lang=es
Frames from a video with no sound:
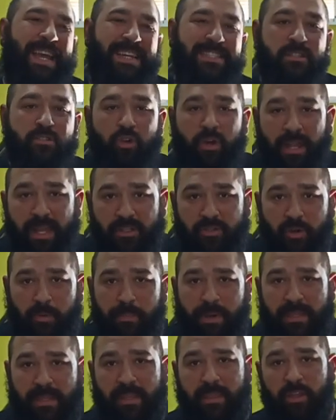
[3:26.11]
casi todas las
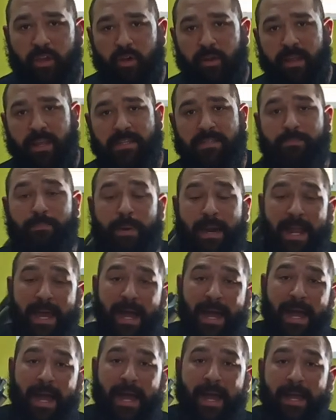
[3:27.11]
competiciones
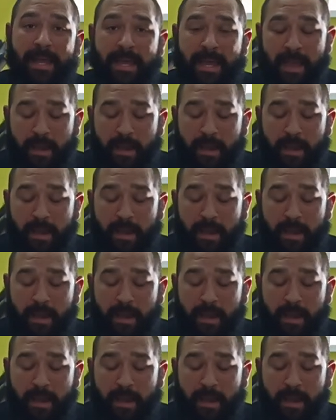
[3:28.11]
para,